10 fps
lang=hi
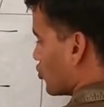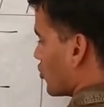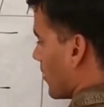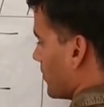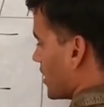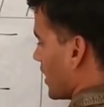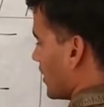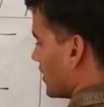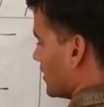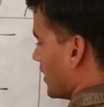उसको आपने क्या
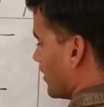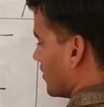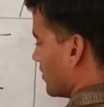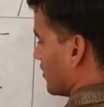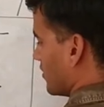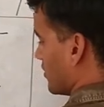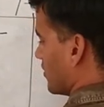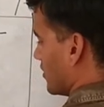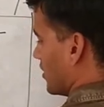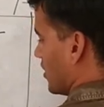कर दिया
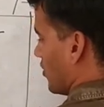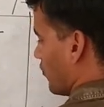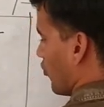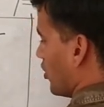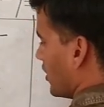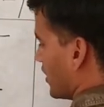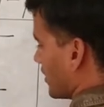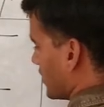फोल्ड कर